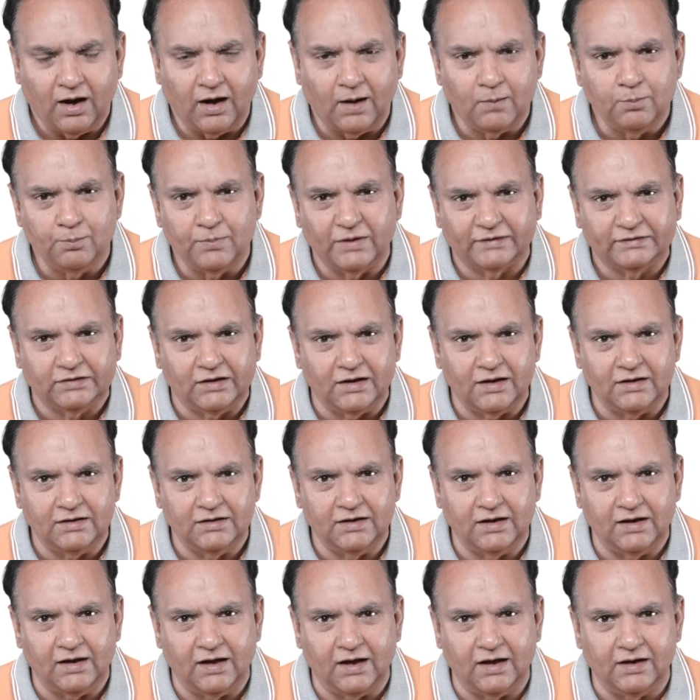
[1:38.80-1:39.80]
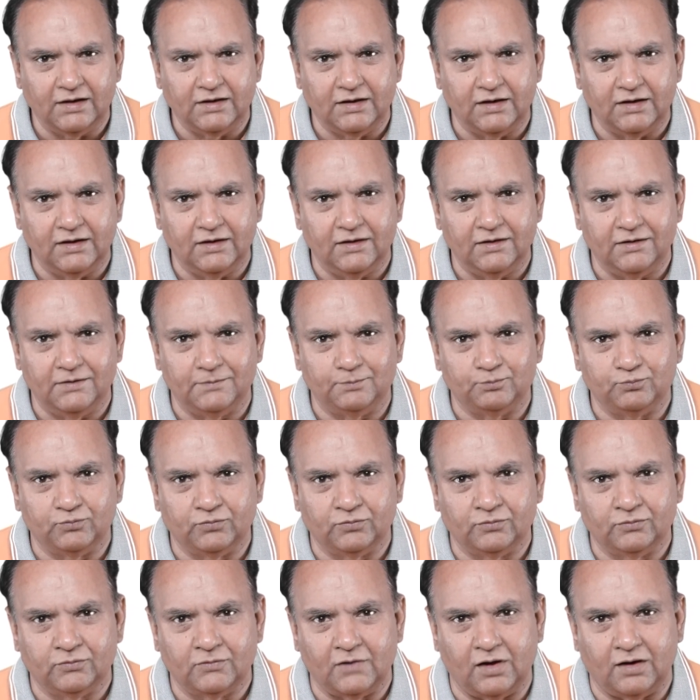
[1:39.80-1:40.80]
अब मसला ये है
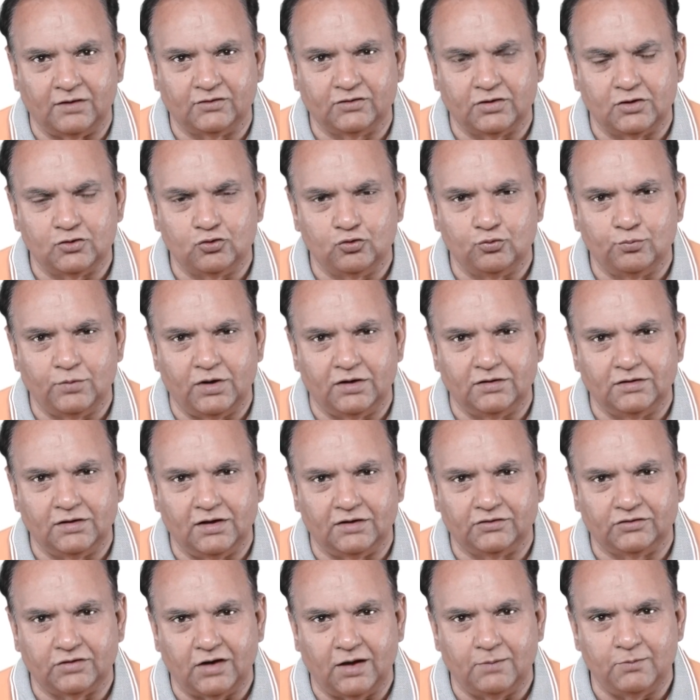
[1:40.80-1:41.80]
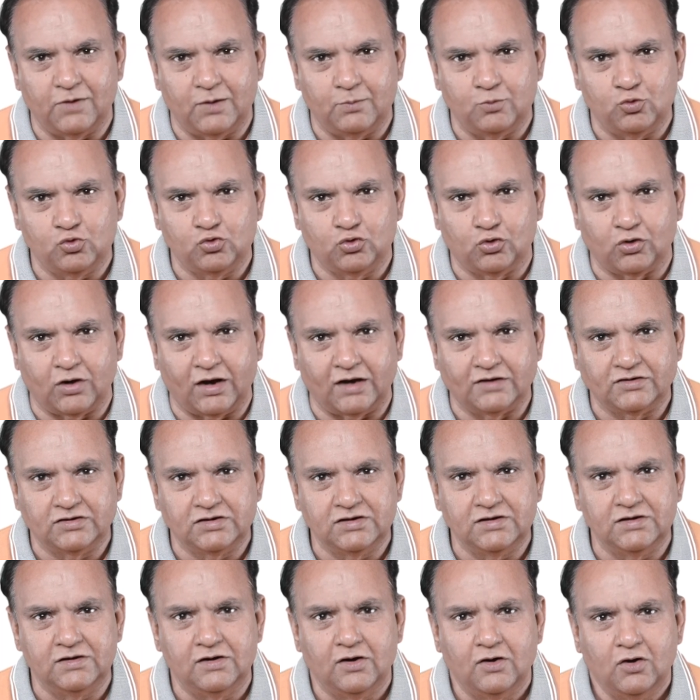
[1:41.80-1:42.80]
कि असद उमर या शाह महमूद
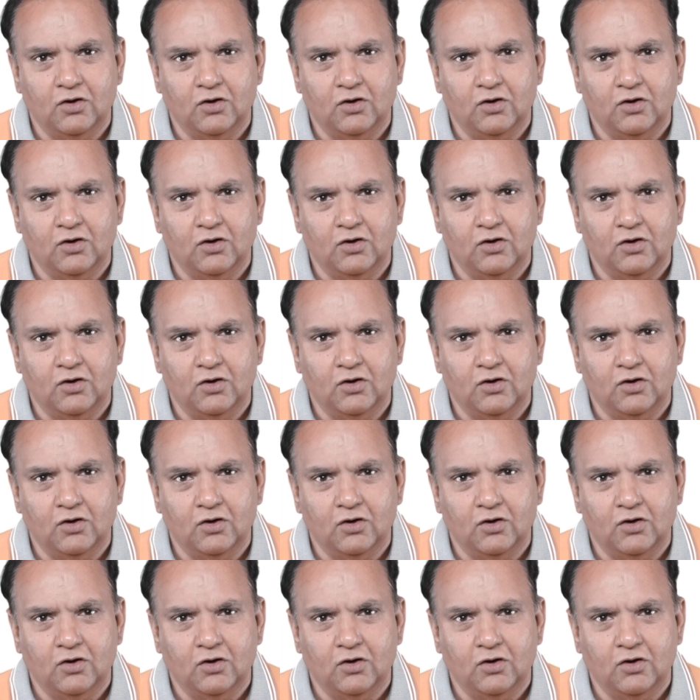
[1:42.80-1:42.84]
कुरैशी